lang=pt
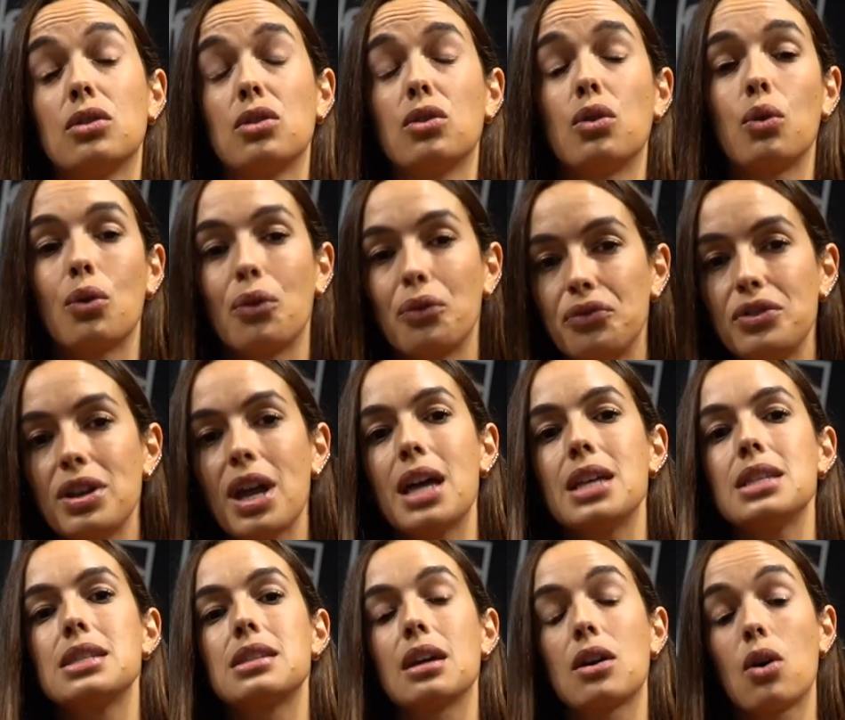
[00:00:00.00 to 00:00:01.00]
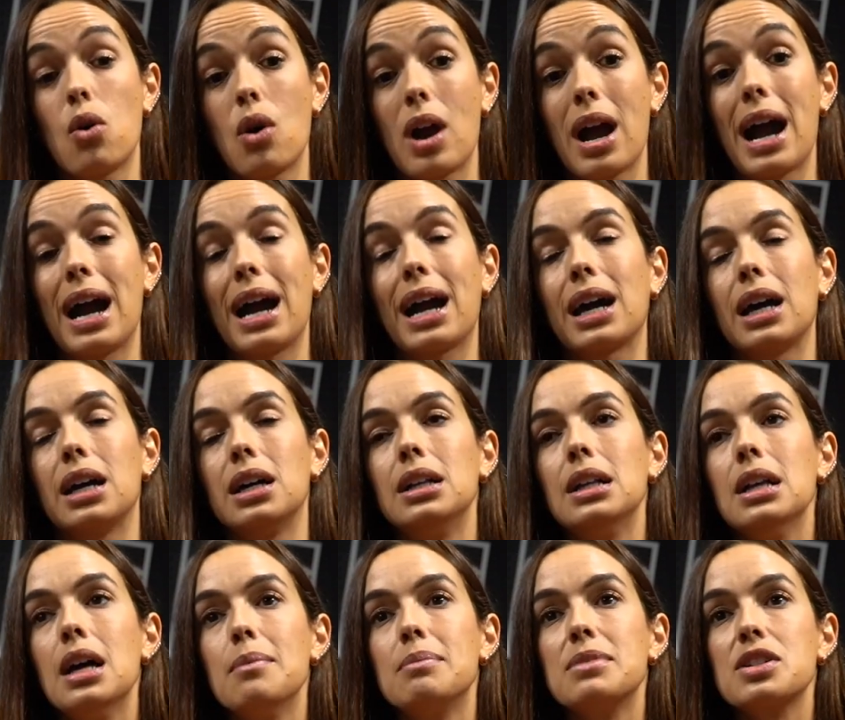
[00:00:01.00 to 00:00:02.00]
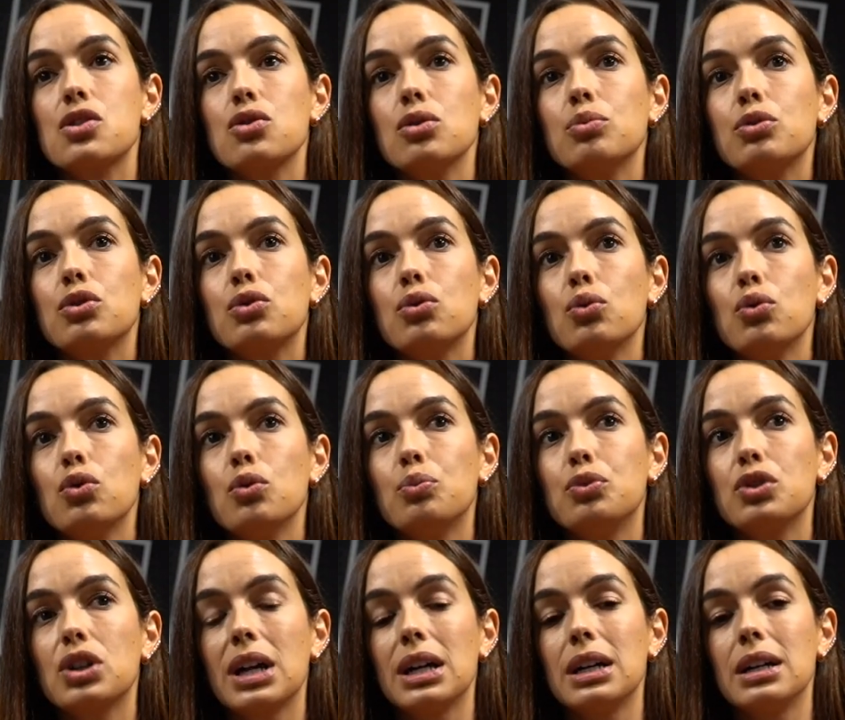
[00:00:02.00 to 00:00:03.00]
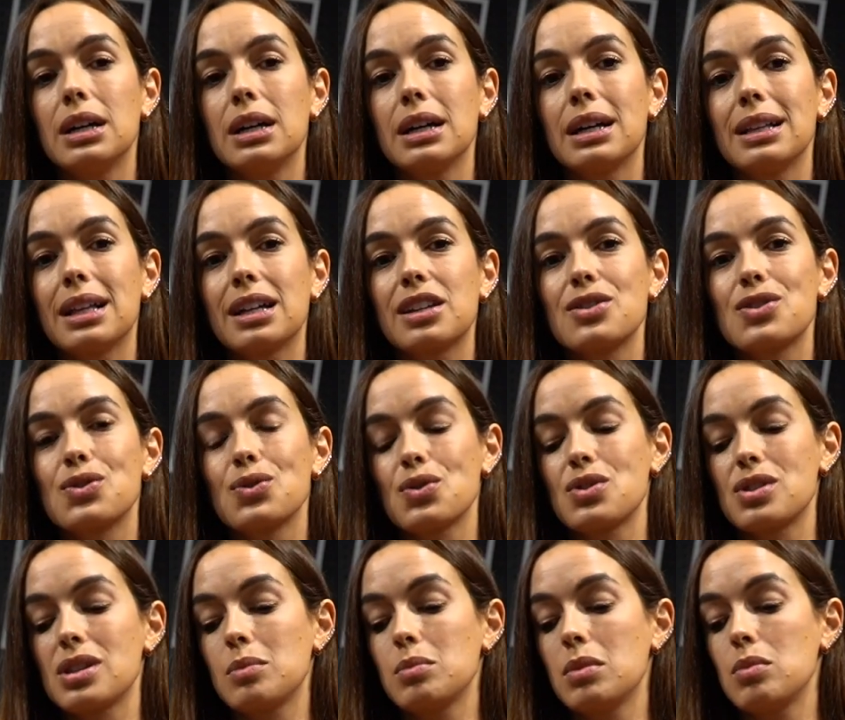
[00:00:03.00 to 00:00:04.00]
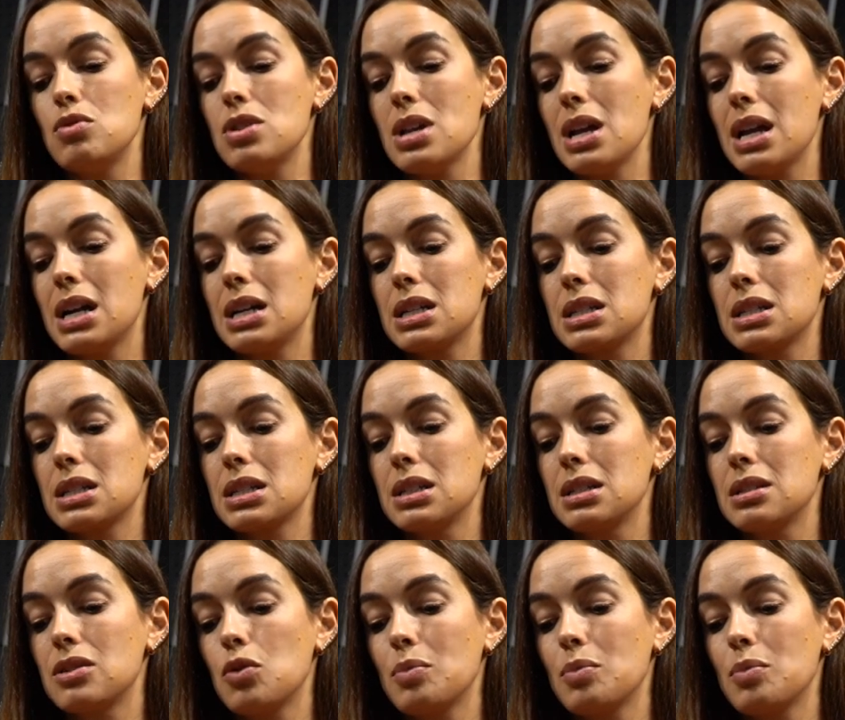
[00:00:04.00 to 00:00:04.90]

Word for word: com confiança, com garra, mas sobretudo porque a Clara de Souza é uma mulher uh,